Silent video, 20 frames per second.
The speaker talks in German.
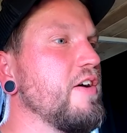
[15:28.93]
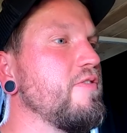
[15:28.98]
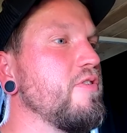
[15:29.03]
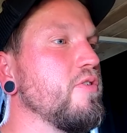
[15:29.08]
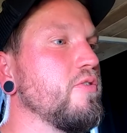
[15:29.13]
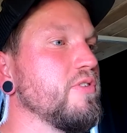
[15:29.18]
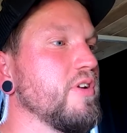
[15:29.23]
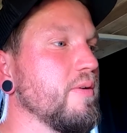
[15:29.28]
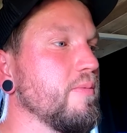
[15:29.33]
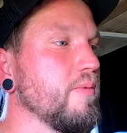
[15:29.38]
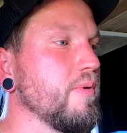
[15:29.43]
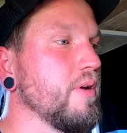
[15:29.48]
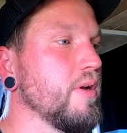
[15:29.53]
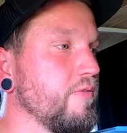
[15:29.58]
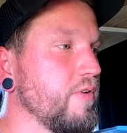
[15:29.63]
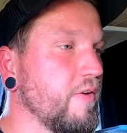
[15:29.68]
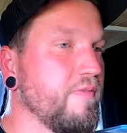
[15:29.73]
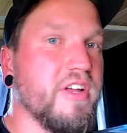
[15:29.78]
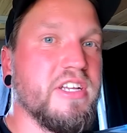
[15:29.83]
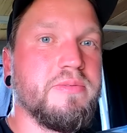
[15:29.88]
Level und dann
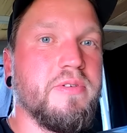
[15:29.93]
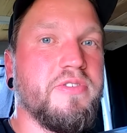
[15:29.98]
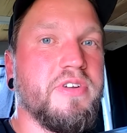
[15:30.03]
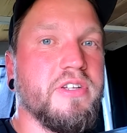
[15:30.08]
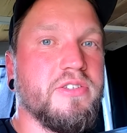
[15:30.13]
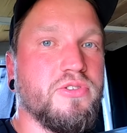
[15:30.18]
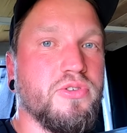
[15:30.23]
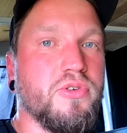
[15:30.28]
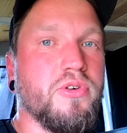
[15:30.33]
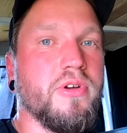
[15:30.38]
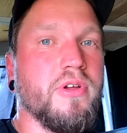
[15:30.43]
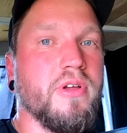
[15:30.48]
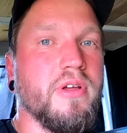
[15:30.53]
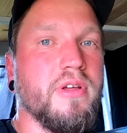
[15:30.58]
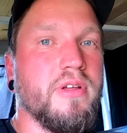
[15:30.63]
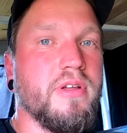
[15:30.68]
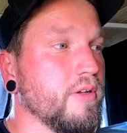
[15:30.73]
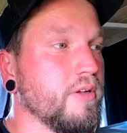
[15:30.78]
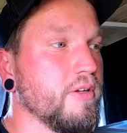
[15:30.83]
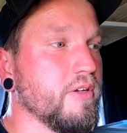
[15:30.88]
fahren wir erstmal wieder zurück.
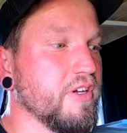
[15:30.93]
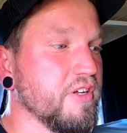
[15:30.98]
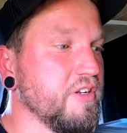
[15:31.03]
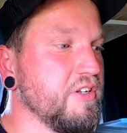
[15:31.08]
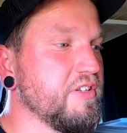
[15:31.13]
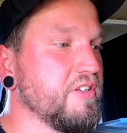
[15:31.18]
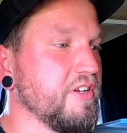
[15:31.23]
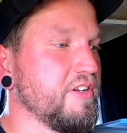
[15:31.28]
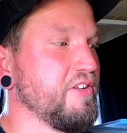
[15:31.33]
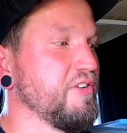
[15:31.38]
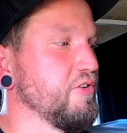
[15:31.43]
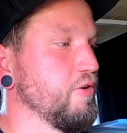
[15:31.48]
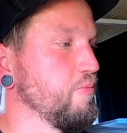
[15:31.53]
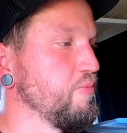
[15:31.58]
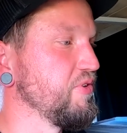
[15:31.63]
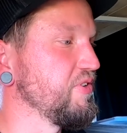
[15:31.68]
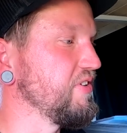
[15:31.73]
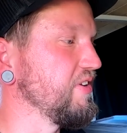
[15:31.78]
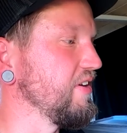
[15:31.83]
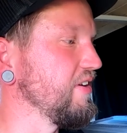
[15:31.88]
Ich genieße das hier noch
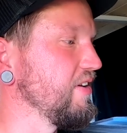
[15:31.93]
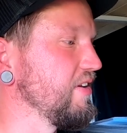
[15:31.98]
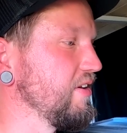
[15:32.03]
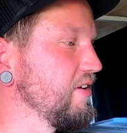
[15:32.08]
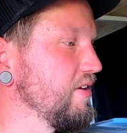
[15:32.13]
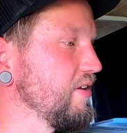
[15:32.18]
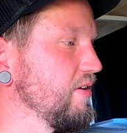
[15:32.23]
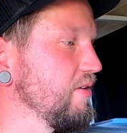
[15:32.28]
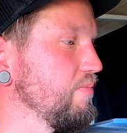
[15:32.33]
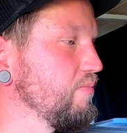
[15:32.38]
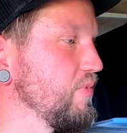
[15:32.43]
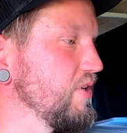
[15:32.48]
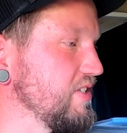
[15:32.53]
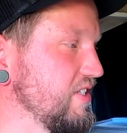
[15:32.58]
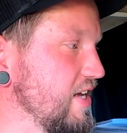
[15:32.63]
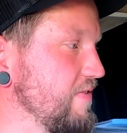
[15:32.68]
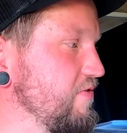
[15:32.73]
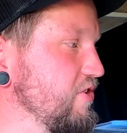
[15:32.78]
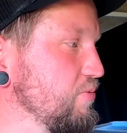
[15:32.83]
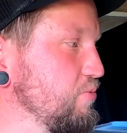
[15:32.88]
ein bisschen. Mein
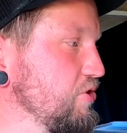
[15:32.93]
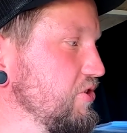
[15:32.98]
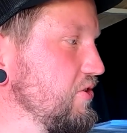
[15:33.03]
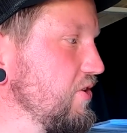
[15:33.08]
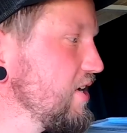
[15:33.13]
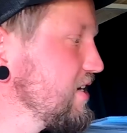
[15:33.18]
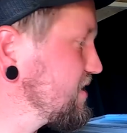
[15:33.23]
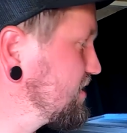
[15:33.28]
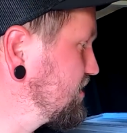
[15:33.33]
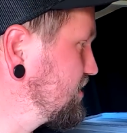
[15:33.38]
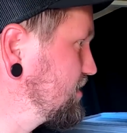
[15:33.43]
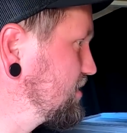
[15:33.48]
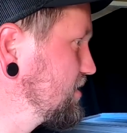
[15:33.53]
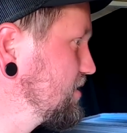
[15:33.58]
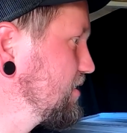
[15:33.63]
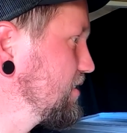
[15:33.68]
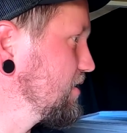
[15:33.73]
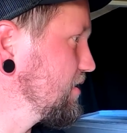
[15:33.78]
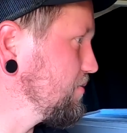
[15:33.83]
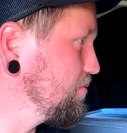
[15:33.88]
Sandwich muss ich noch essen,
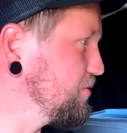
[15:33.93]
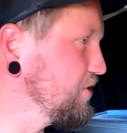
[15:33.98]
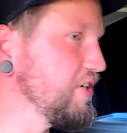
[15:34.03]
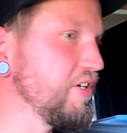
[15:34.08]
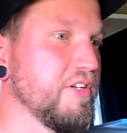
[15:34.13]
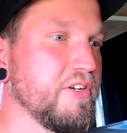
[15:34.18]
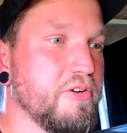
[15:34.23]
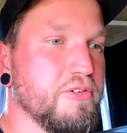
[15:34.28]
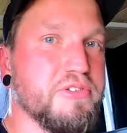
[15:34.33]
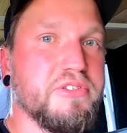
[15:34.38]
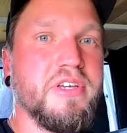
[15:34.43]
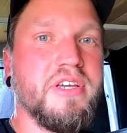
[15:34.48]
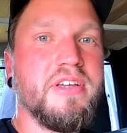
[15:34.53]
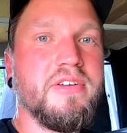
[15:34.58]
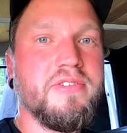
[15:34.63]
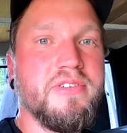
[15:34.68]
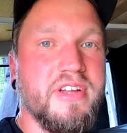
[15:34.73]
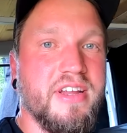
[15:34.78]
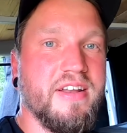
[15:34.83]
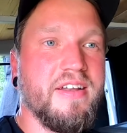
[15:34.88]
Bierchen
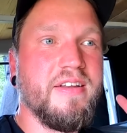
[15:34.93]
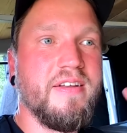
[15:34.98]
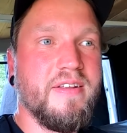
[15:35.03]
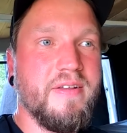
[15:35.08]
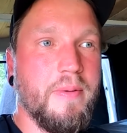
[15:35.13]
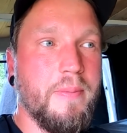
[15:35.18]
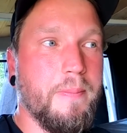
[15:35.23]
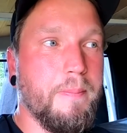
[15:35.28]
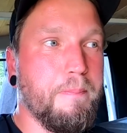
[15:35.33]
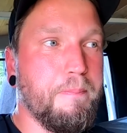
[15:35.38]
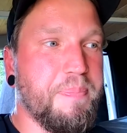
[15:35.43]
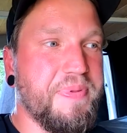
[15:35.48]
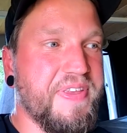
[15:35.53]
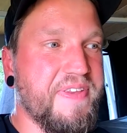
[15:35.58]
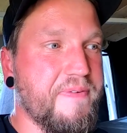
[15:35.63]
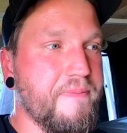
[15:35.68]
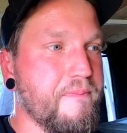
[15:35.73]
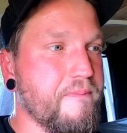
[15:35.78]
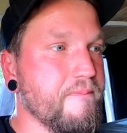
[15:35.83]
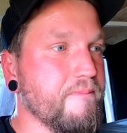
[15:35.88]
austrinken und dann,
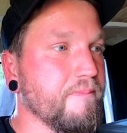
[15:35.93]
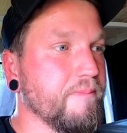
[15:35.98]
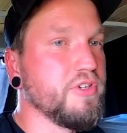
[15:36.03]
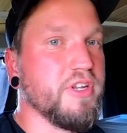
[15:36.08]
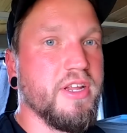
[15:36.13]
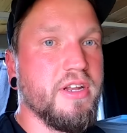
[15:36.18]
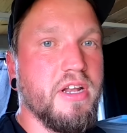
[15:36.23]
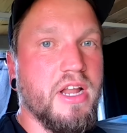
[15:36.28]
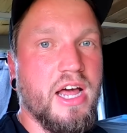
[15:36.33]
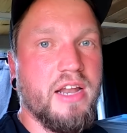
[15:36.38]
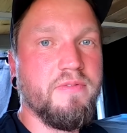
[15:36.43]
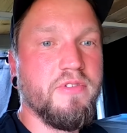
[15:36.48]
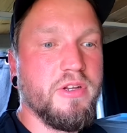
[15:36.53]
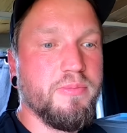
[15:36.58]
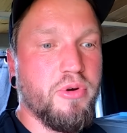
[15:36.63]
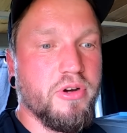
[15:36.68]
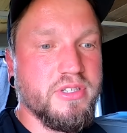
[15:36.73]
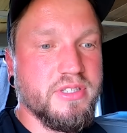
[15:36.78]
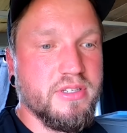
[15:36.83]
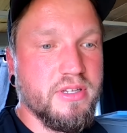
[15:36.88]
und dann laden wir die
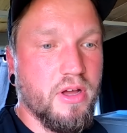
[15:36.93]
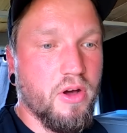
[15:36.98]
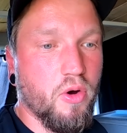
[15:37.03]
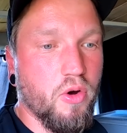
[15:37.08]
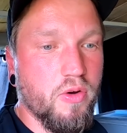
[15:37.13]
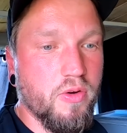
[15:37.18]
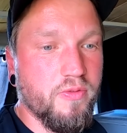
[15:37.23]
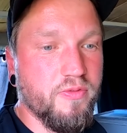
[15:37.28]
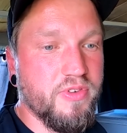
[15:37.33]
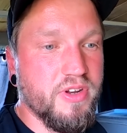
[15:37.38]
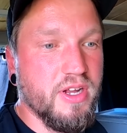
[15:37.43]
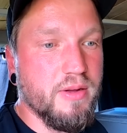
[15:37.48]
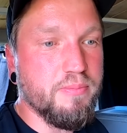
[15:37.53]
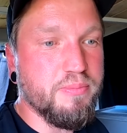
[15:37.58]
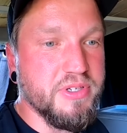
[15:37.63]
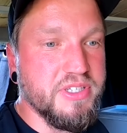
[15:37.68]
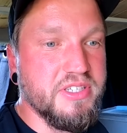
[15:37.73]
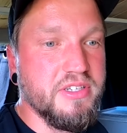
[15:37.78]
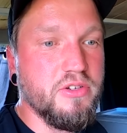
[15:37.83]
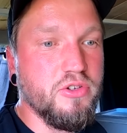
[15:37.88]
Box auch wieder ein
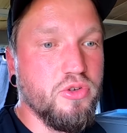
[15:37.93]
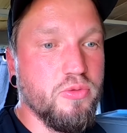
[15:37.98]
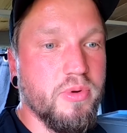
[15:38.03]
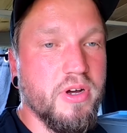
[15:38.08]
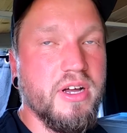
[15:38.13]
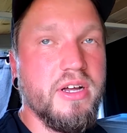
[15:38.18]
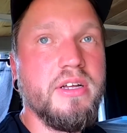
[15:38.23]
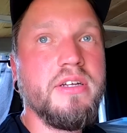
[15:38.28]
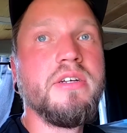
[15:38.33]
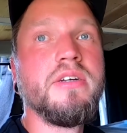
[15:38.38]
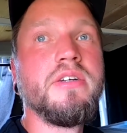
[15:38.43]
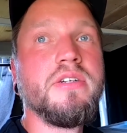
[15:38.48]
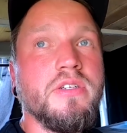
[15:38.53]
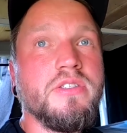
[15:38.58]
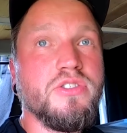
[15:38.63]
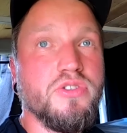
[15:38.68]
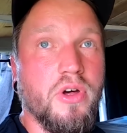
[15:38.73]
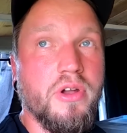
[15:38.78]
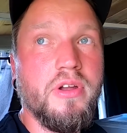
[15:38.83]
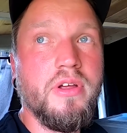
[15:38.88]
bisschen über
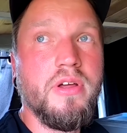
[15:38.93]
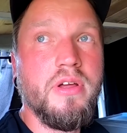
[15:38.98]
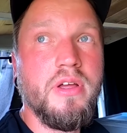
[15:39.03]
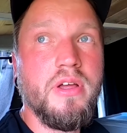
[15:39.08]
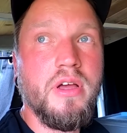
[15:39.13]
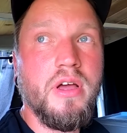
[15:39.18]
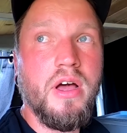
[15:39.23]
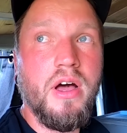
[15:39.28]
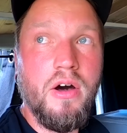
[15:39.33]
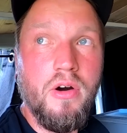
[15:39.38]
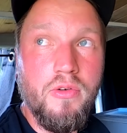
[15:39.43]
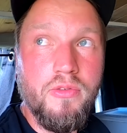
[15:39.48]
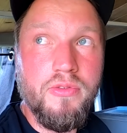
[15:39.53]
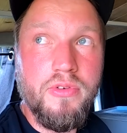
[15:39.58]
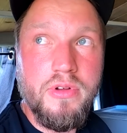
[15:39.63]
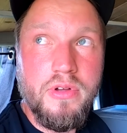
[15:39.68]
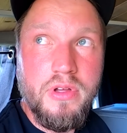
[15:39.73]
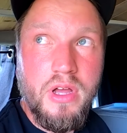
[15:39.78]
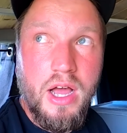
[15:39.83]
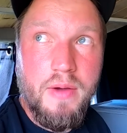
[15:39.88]
Sonne auf.
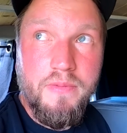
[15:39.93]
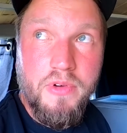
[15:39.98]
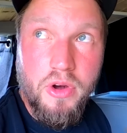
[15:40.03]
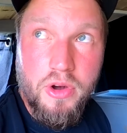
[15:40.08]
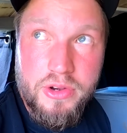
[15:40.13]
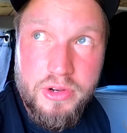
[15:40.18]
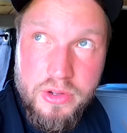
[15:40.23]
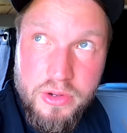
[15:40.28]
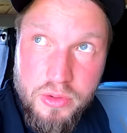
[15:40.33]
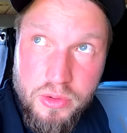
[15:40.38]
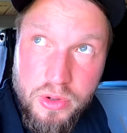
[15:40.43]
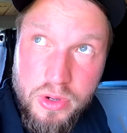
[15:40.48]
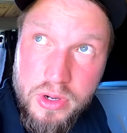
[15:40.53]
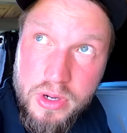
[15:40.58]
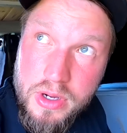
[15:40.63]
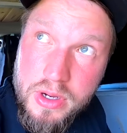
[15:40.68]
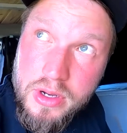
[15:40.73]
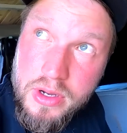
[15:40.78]
Haben wir heute genug.